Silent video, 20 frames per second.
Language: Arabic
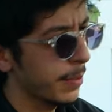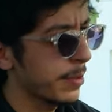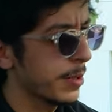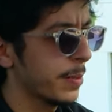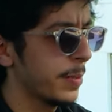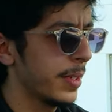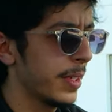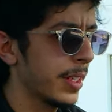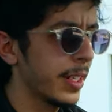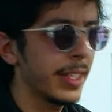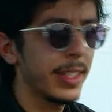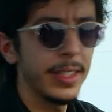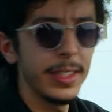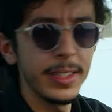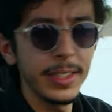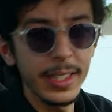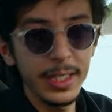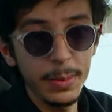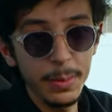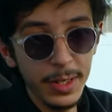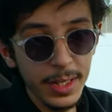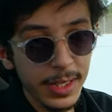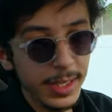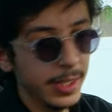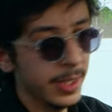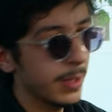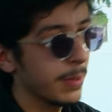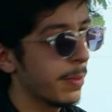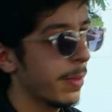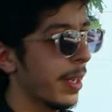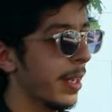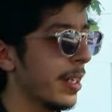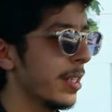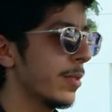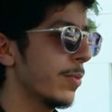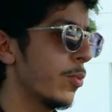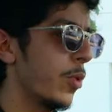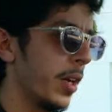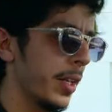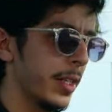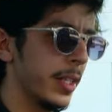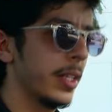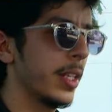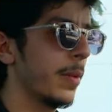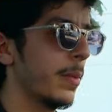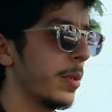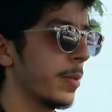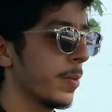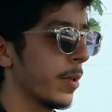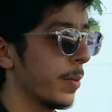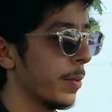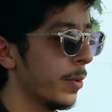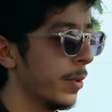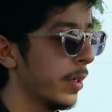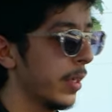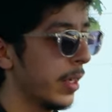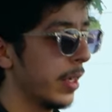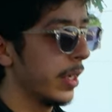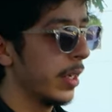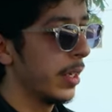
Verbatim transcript: رقم 8 كاين عندنا 8 ديال السماعات بواحد النظام اللي مقبول